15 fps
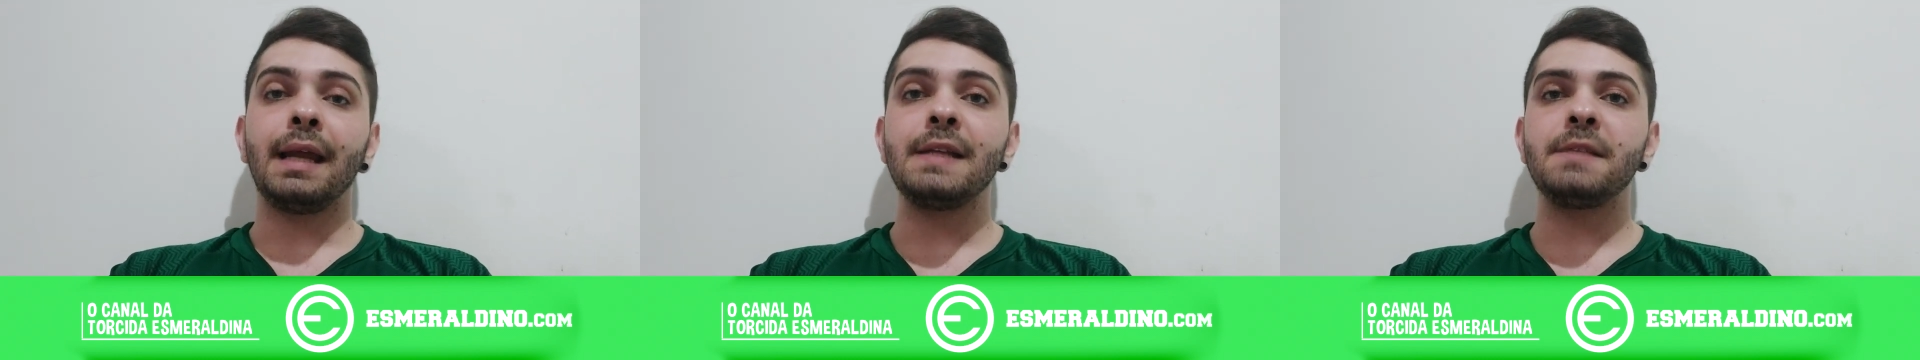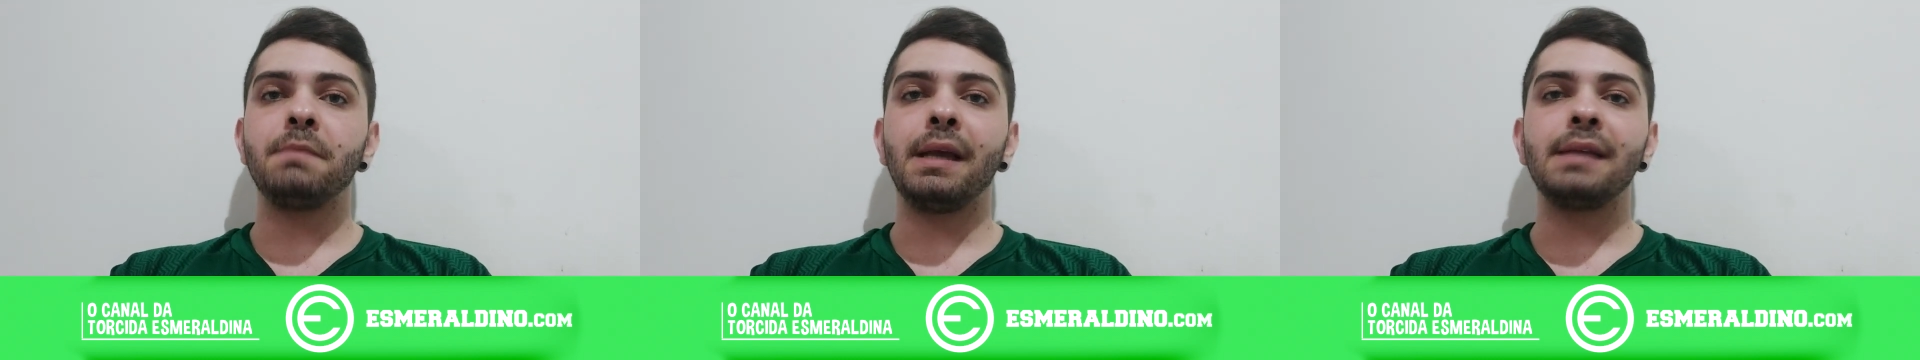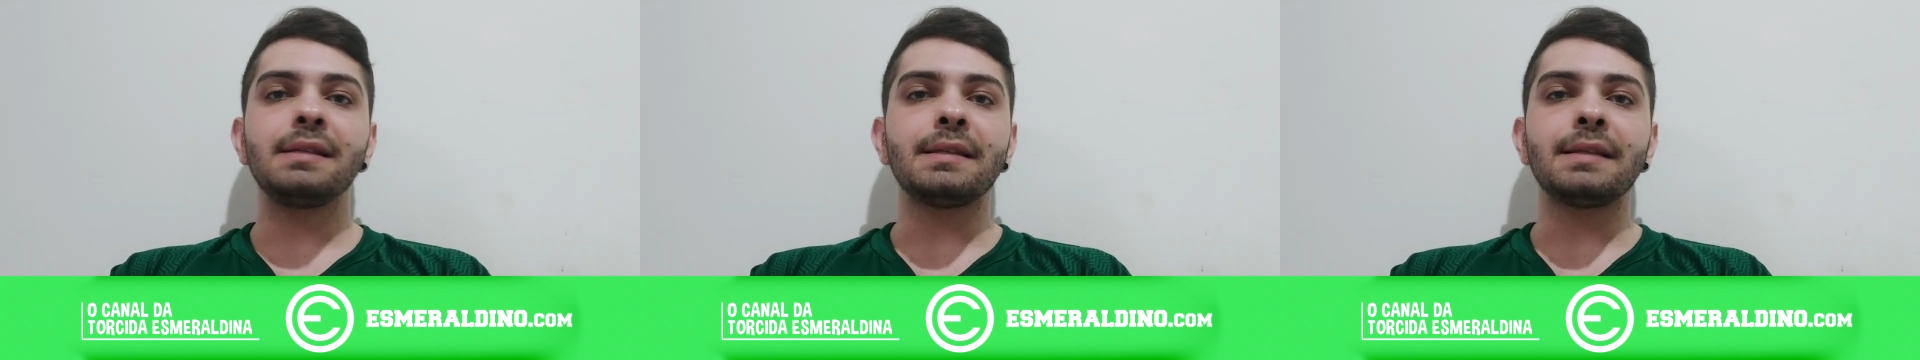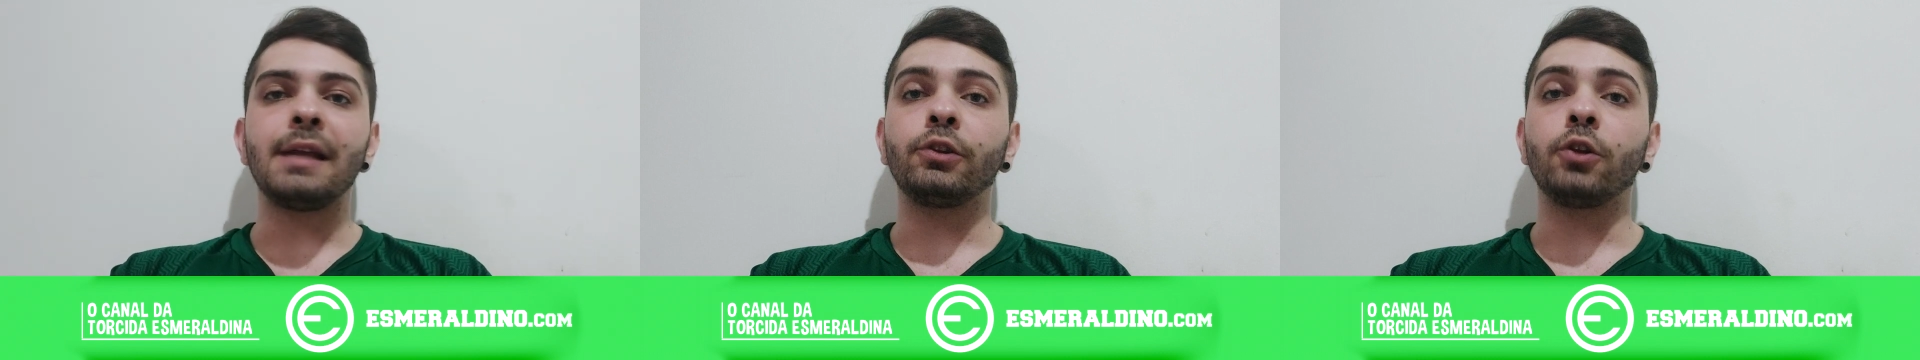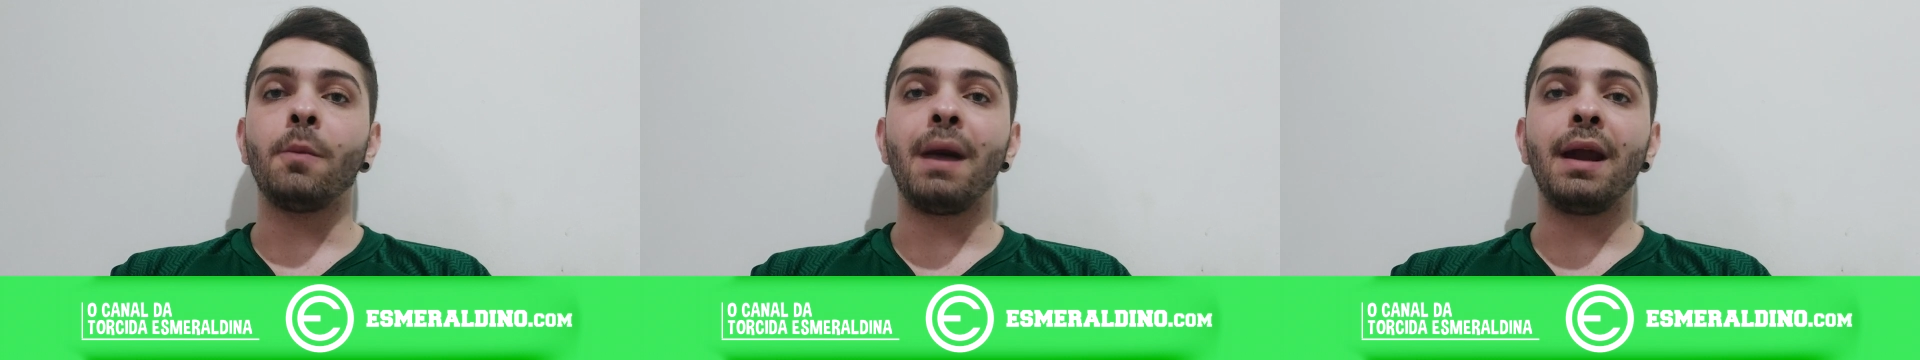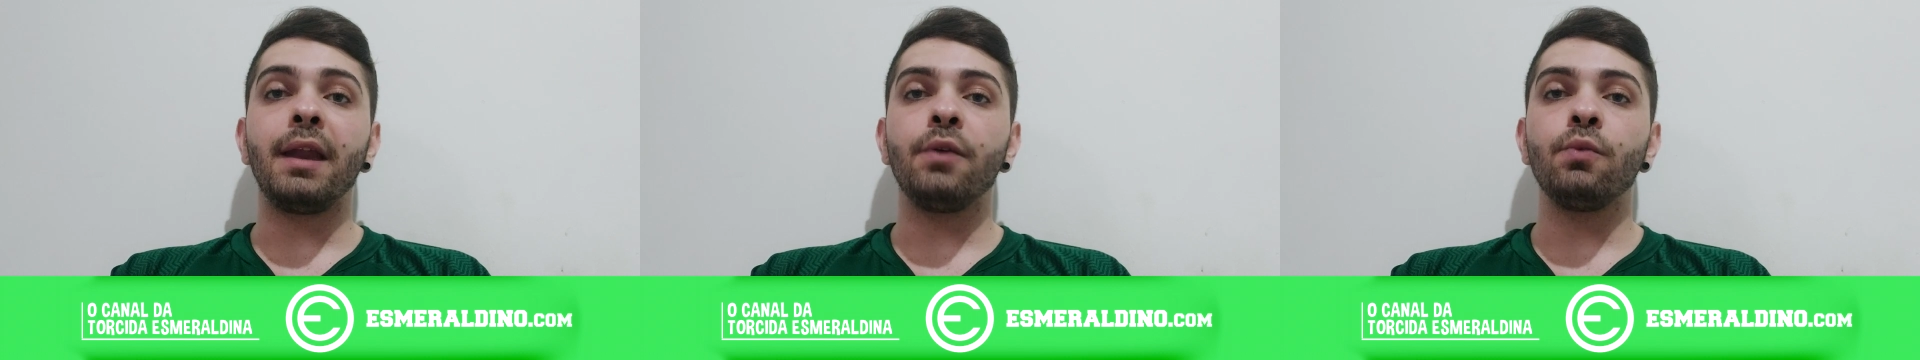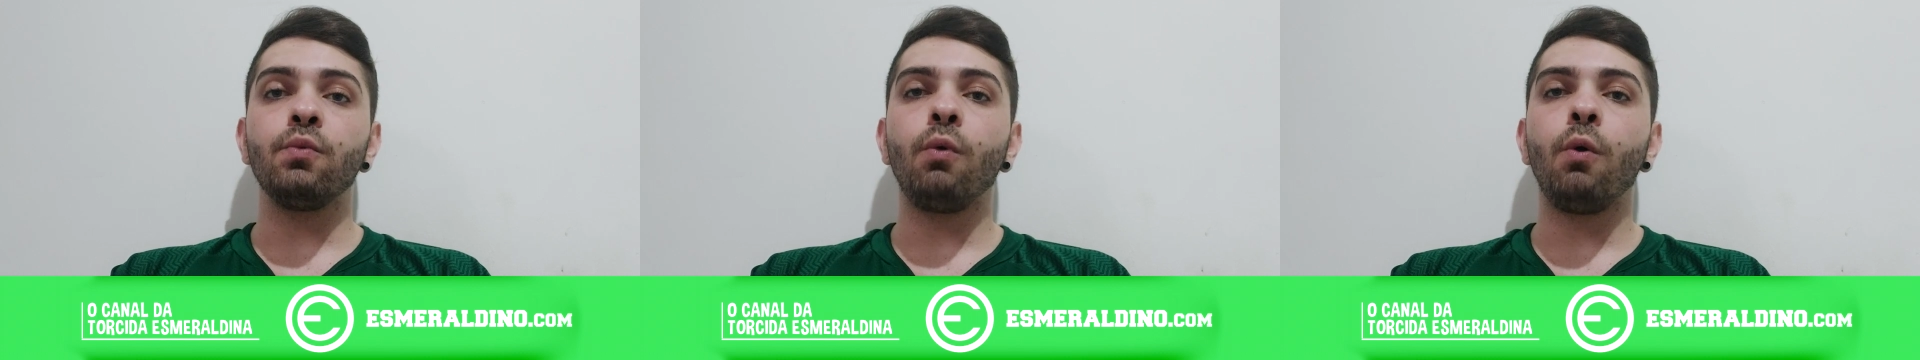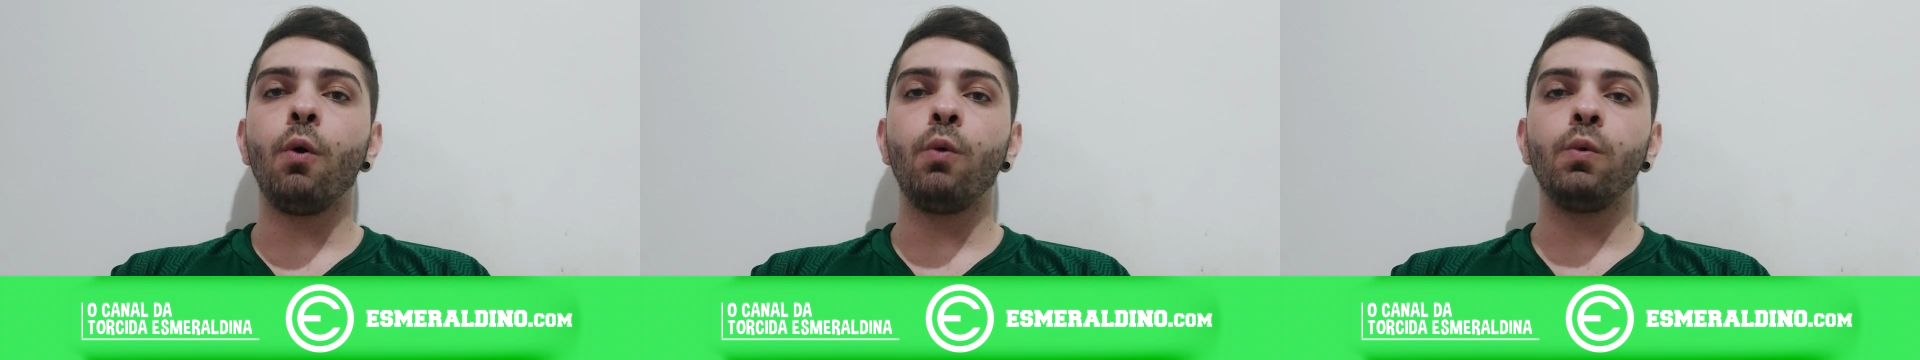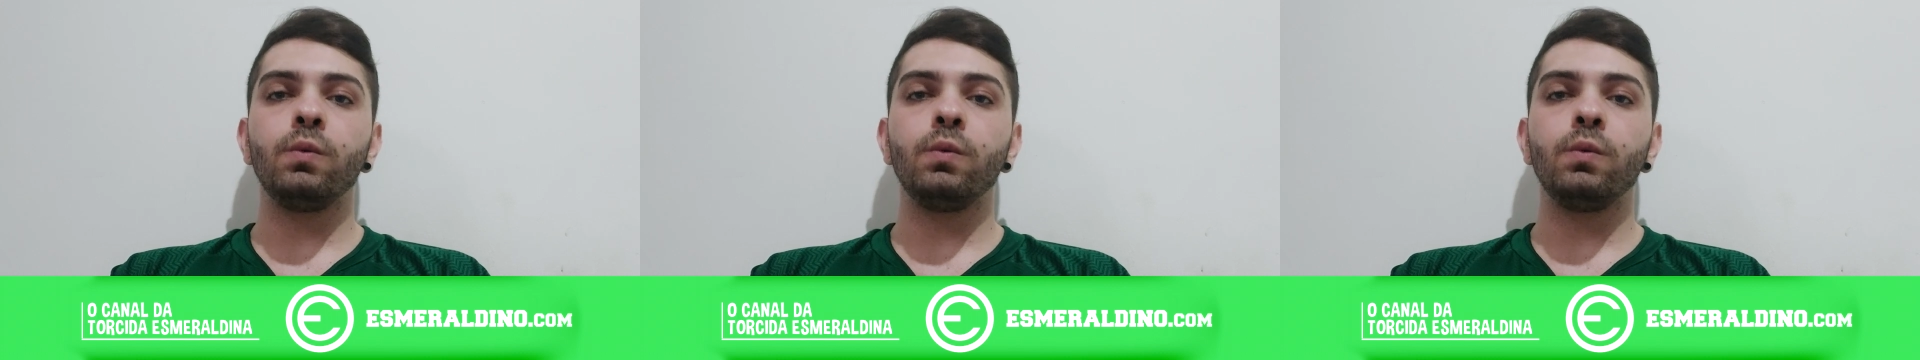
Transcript: Três meses sem tomar nenhum